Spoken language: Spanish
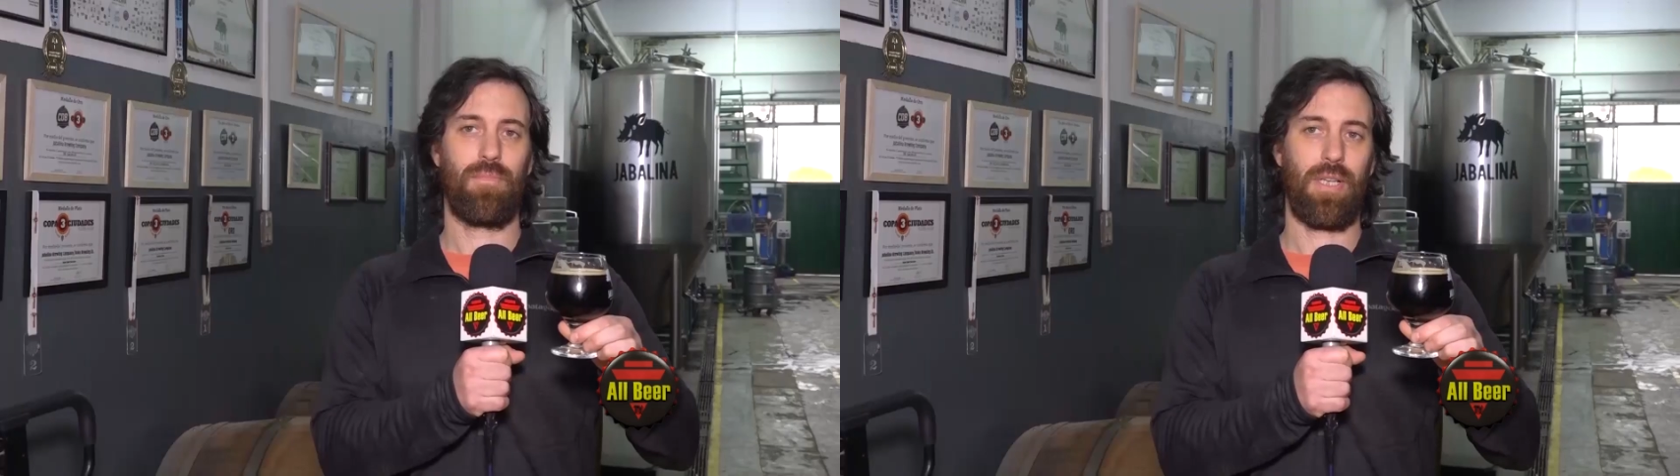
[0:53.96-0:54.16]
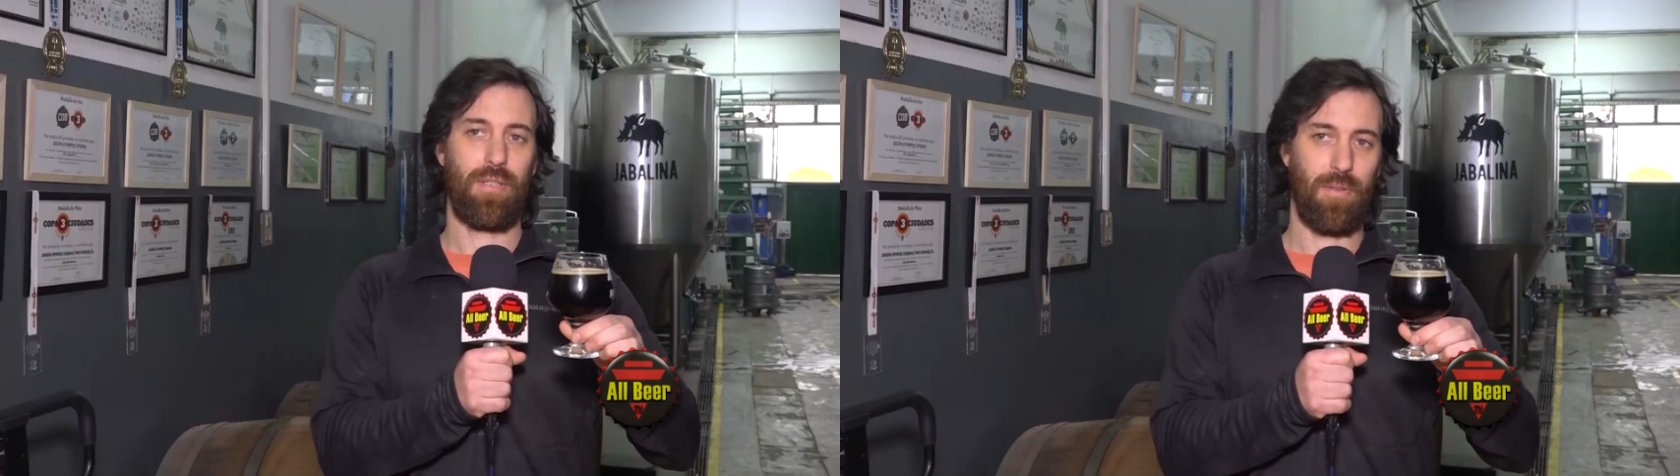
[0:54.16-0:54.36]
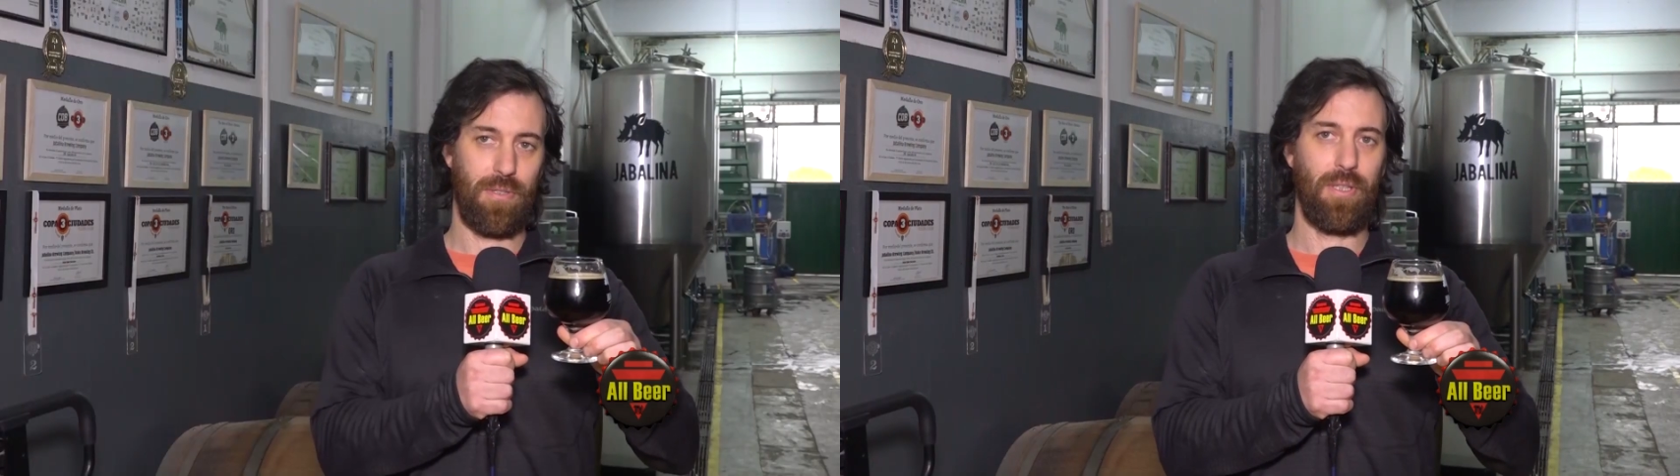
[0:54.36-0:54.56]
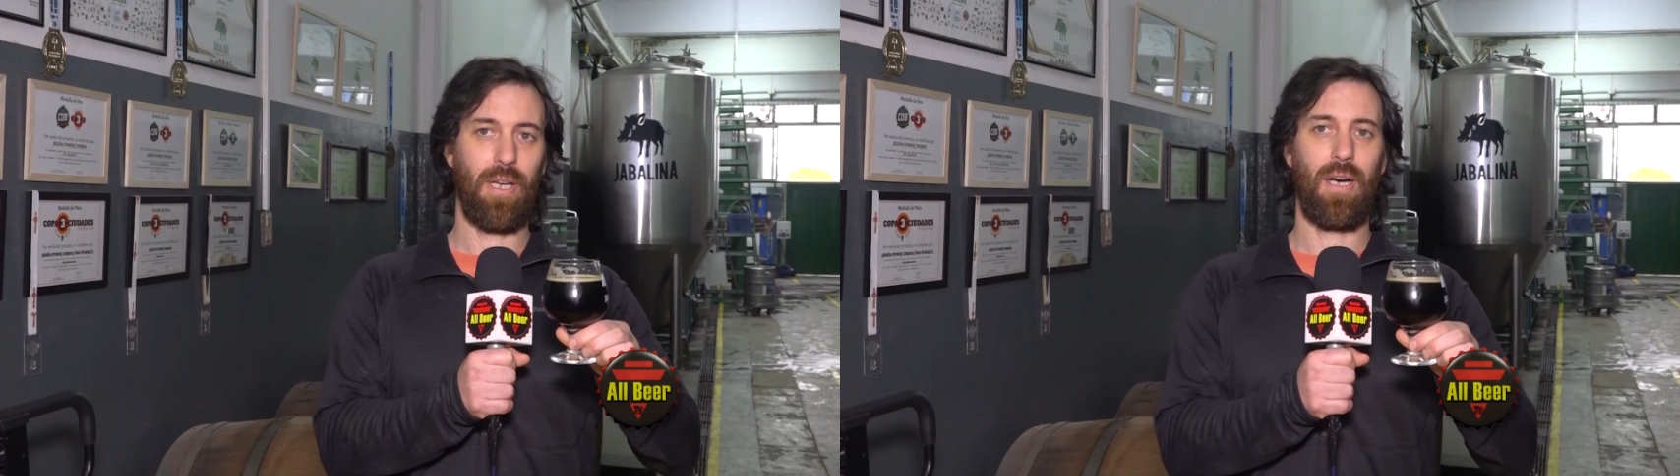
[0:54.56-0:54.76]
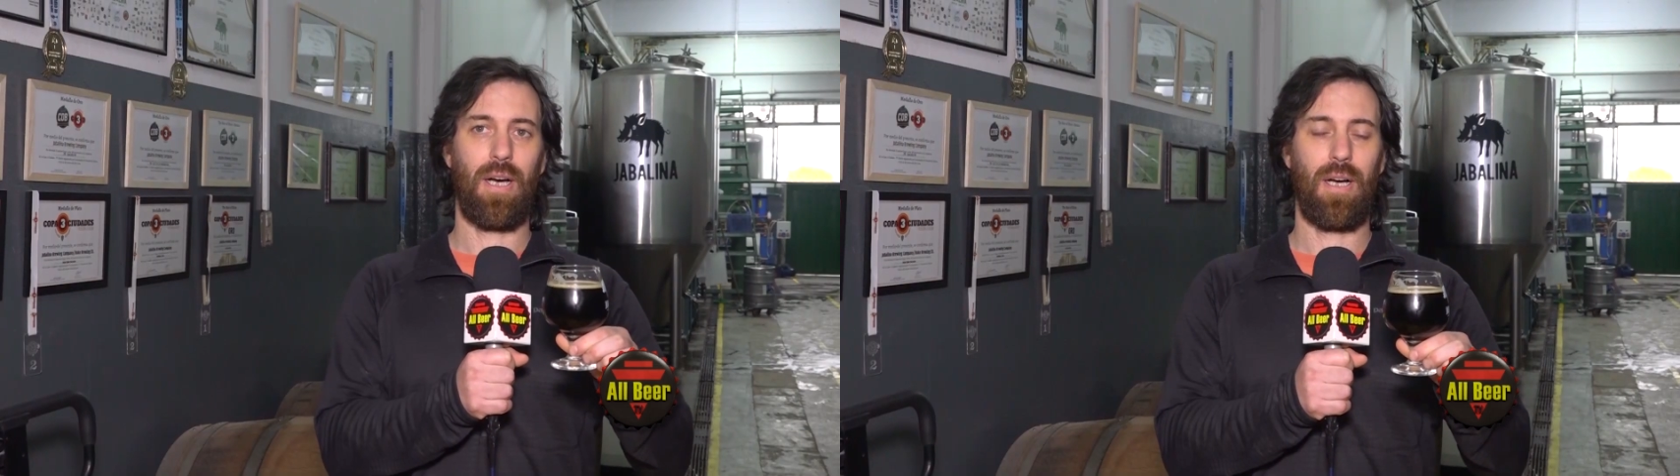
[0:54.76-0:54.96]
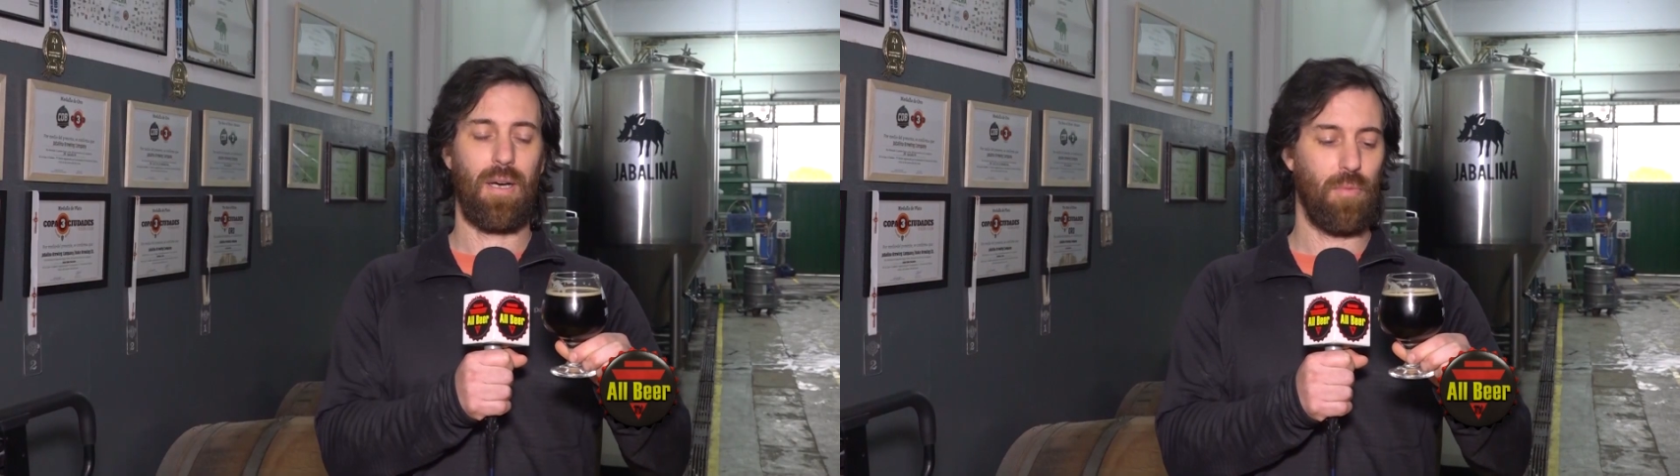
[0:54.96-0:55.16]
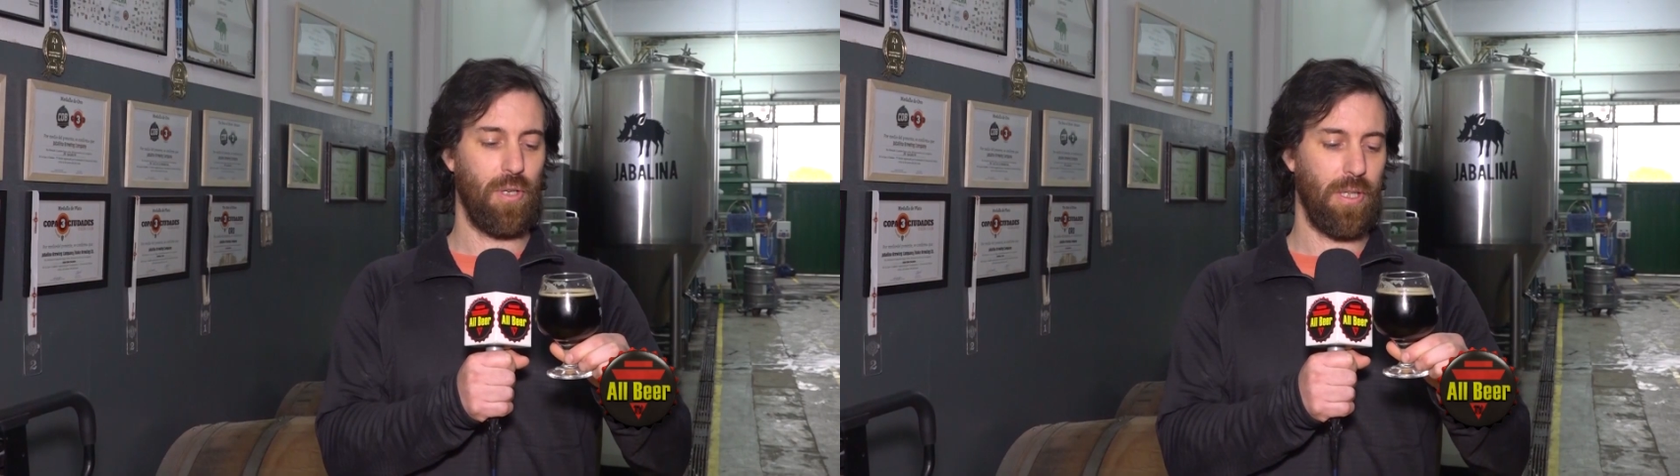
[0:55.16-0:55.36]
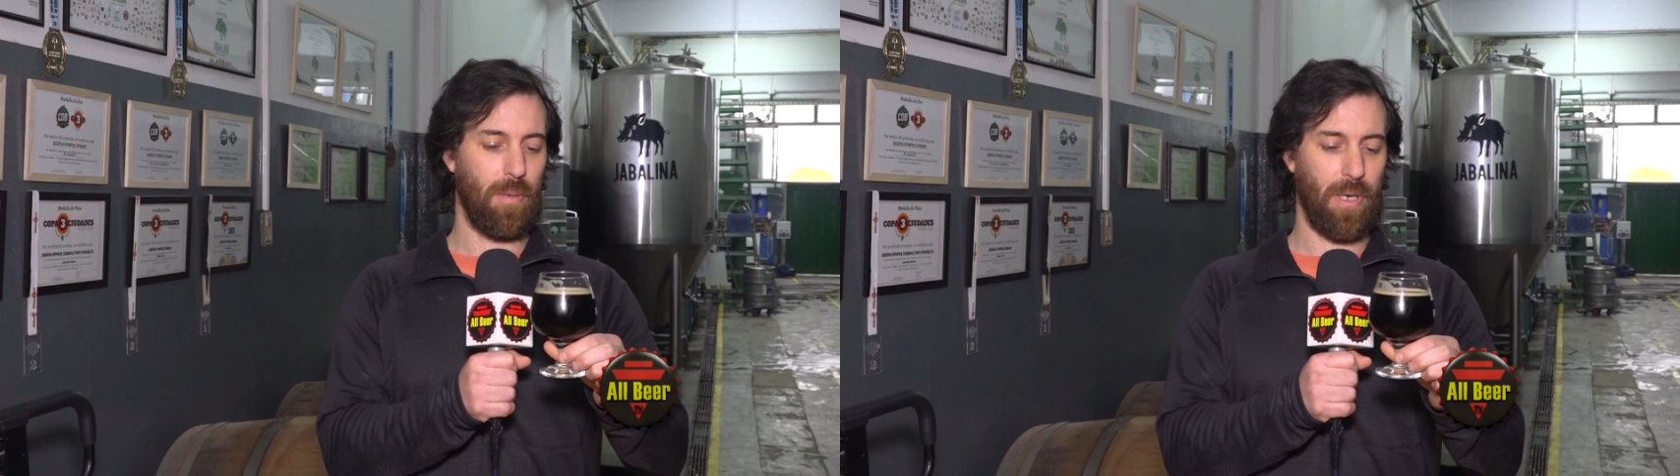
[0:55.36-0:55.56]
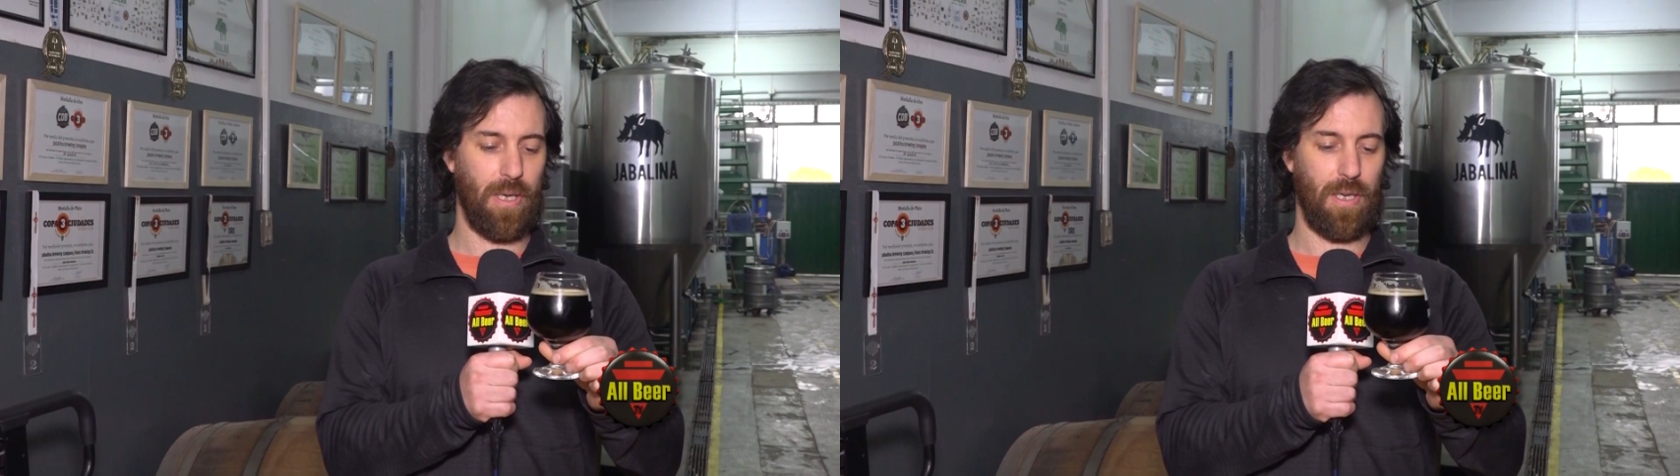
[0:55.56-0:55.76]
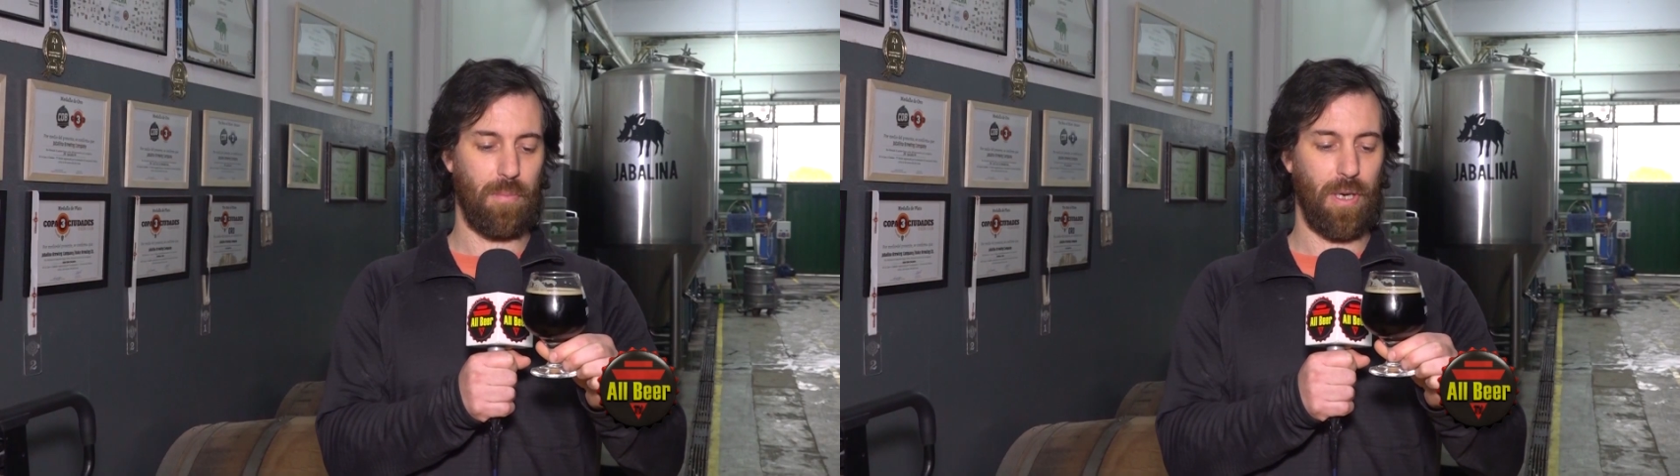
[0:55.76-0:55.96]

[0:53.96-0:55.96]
una cervecita muy linda para,